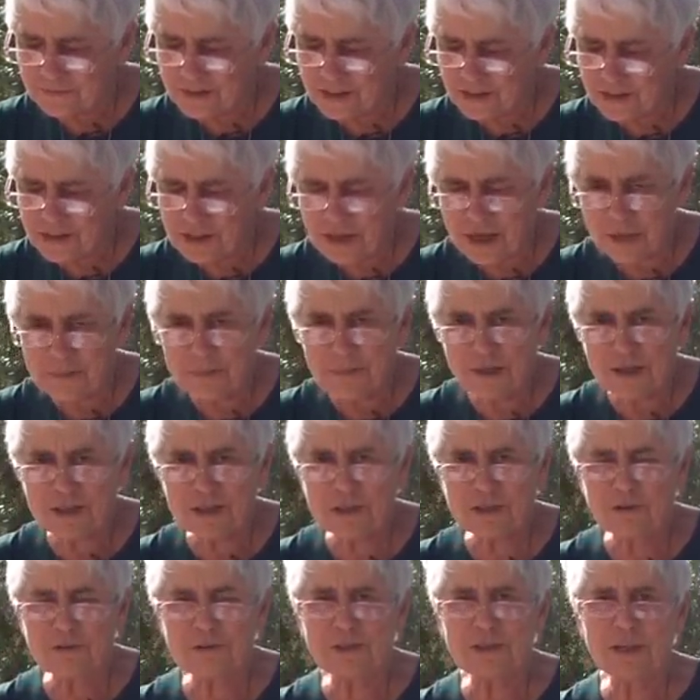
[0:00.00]
je ne dirais pas
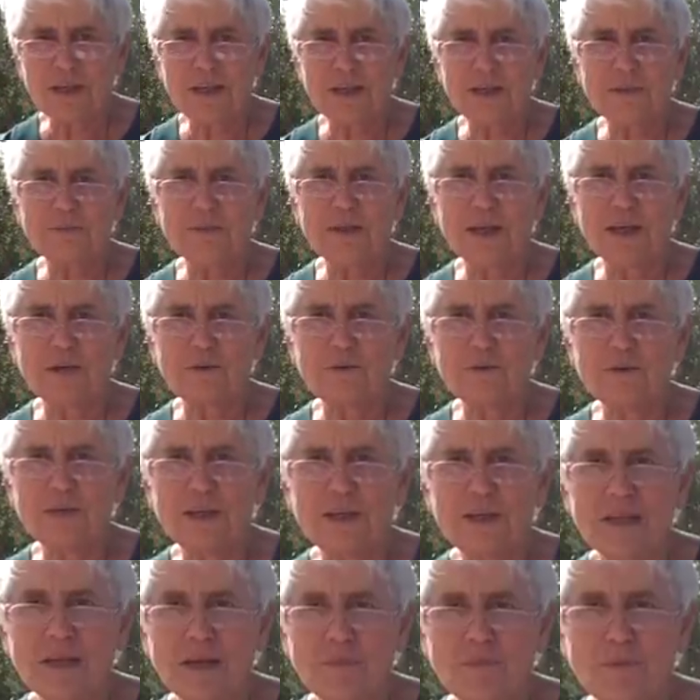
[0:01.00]
que Jérusalem est la
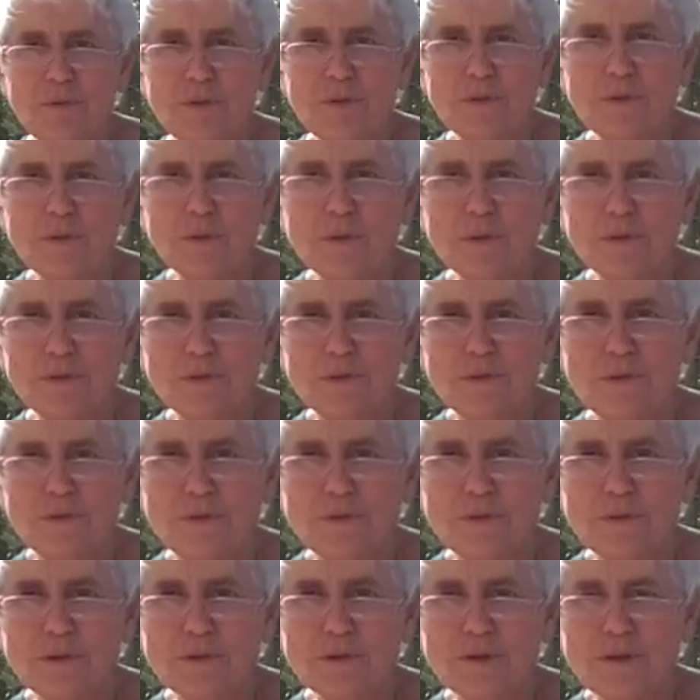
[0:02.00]
colline la plus haute
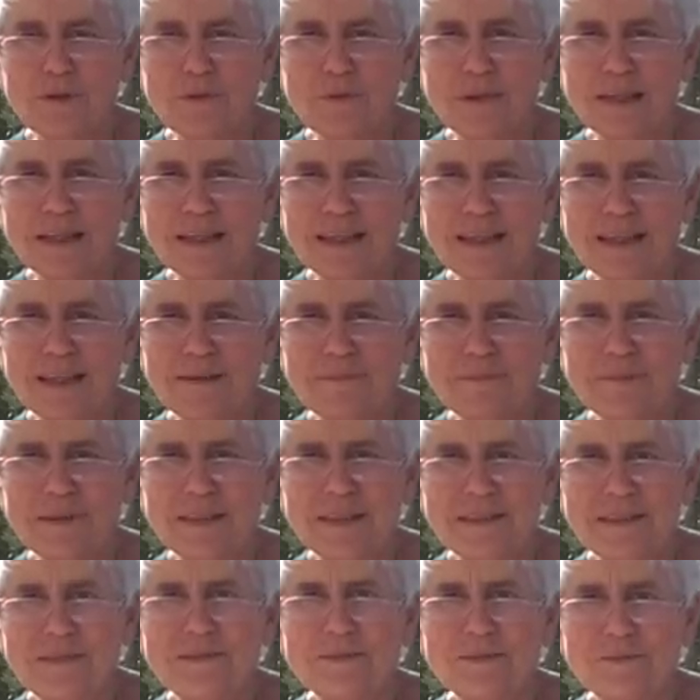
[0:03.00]
du monde, loin de là,
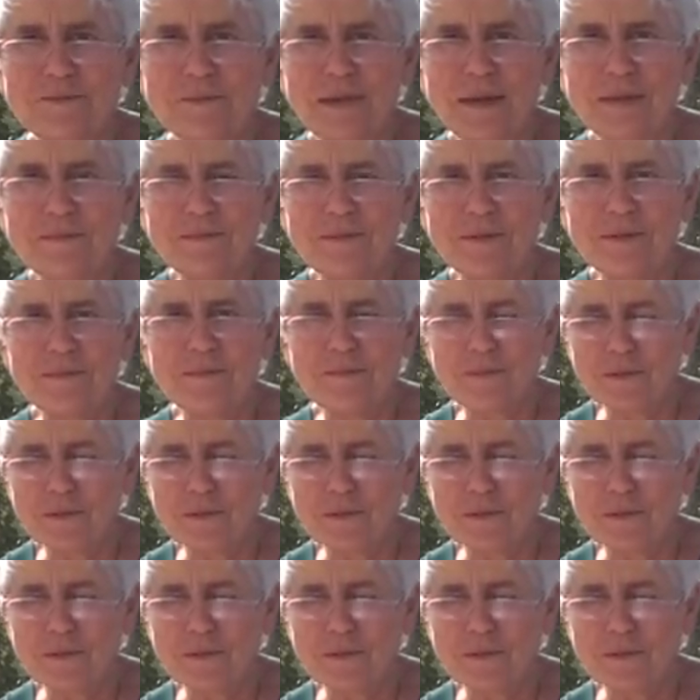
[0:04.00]
mais tout de même,